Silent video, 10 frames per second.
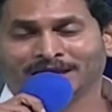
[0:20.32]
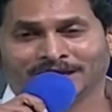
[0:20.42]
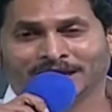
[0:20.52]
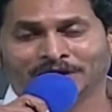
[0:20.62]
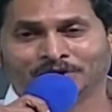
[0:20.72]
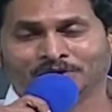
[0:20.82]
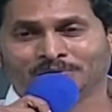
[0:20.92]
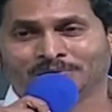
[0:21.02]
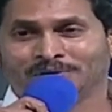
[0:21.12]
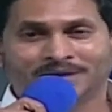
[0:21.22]
ఏనాడు
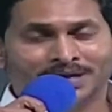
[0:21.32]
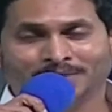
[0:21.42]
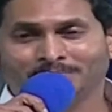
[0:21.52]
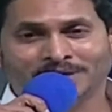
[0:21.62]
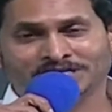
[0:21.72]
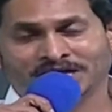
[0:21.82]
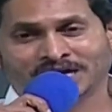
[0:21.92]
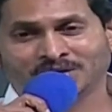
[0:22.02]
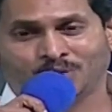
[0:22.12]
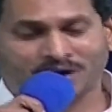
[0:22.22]
మీ
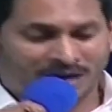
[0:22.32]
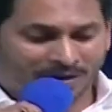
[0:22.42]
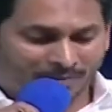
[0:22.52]
జగన్ ఒక్క